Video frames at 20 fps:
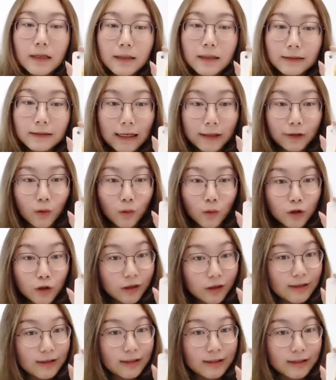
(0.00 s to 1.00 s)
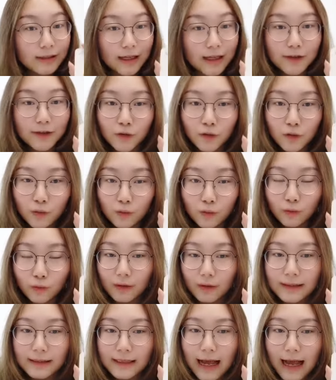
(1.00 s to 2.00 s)
那有升起就有落
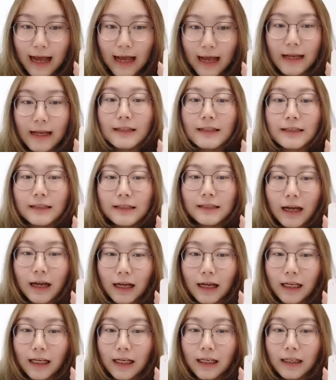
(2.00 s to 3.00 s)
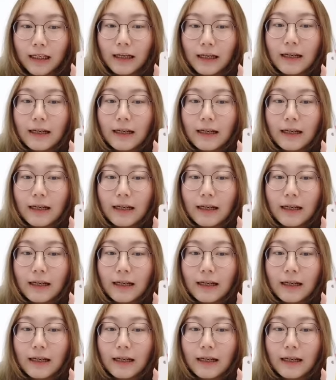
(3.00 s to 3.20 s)
下，sunset